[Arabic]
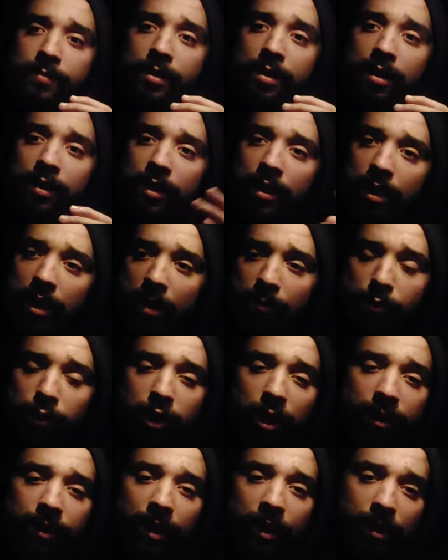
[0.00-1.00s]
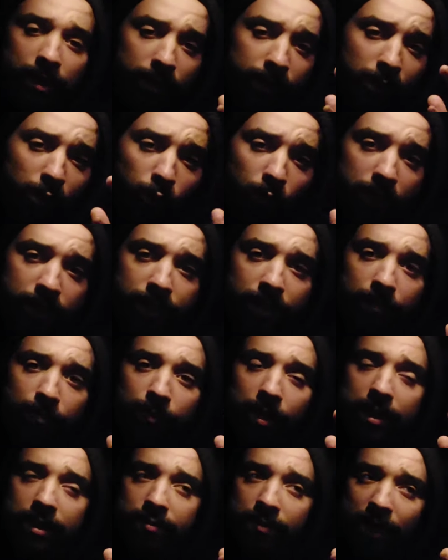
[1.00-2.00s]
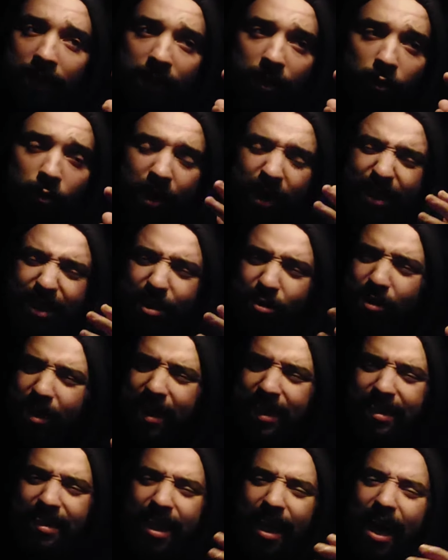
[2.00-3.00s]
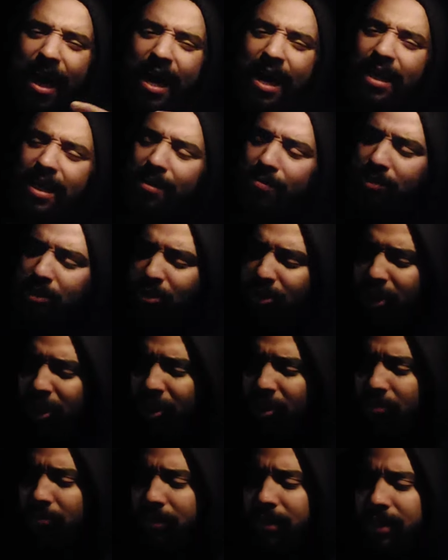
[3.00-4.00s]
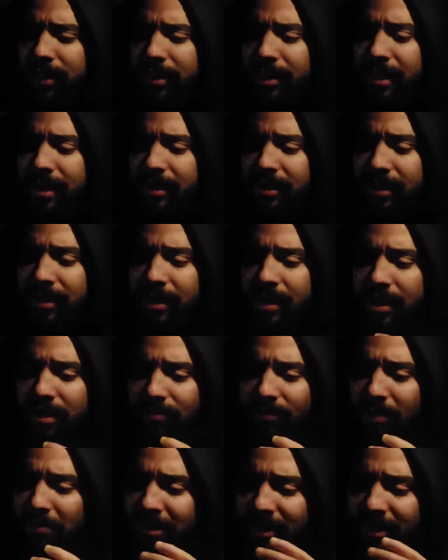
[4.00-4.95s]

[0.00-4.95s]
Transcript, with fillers: حنا نلعبوا حتى حنا على تروازيام بلاص مع كرواتيا واخا الصراحه انا باش نجيكم نيشان ما